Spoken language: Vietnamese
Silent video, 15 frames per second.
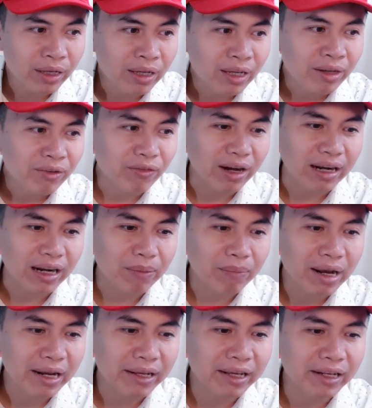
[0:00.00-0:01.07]
và năm
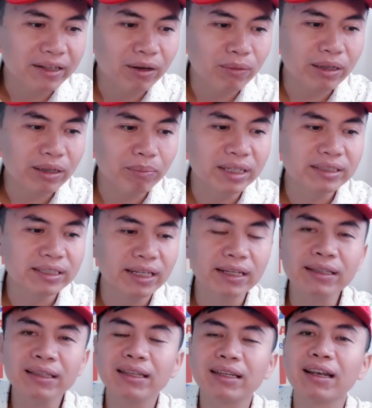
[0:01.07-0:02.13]

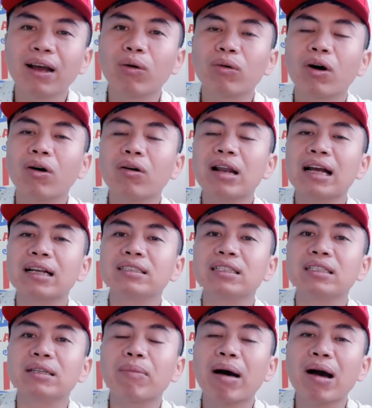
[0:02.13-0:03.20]
2019 thì đâu đó đang
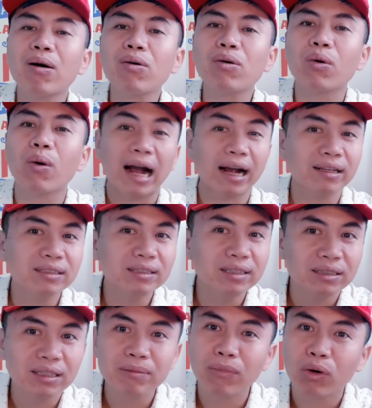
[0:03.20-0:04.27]
dự báo khoảng chưa
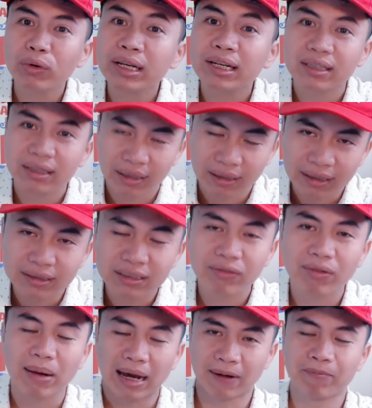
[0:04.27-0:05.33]
tới 4.000 tỷ anh chị
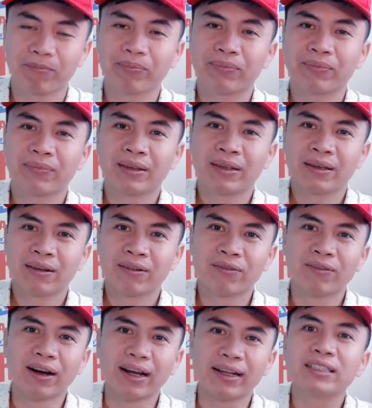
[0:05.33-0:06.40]
và bạn.
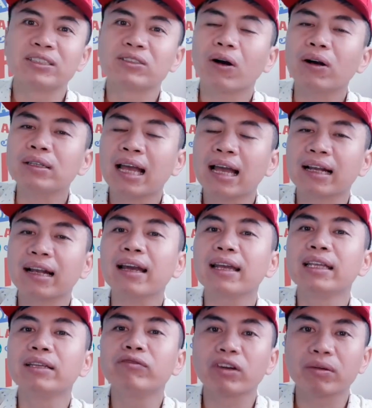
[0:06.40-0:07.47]
Vậy thì rõ ràng các cái
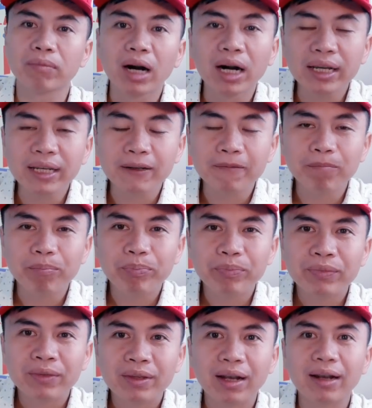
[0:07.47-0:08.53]
lĩnh vực mới,
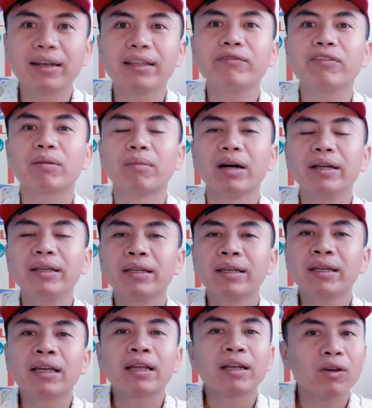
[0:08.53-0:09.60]
các cái lĩnh vực mới
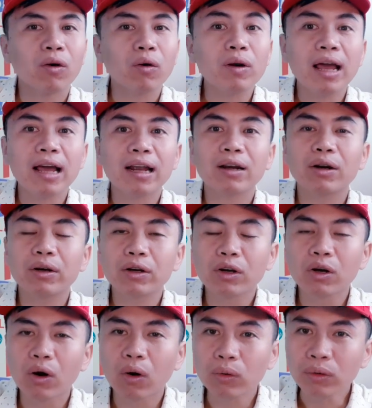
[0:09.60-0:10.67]
nó đang
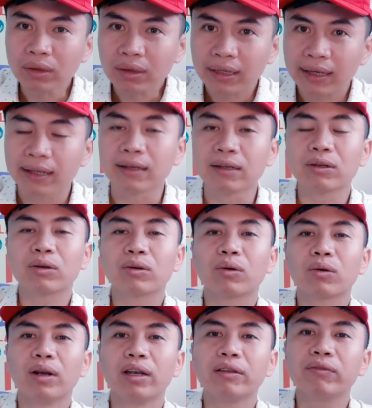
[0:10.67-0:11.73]
ngốn tiền
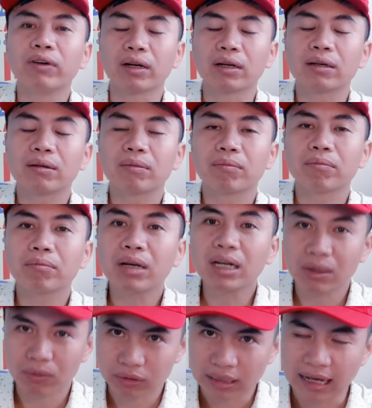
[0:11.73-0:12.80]
của lĩnh vực bất
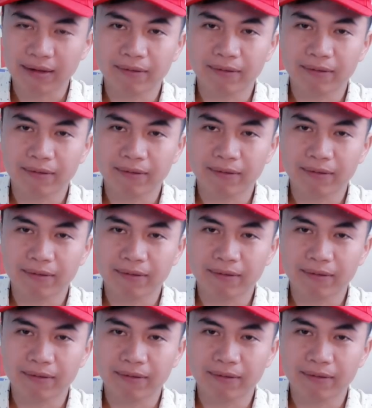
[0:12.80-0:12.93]
động sản.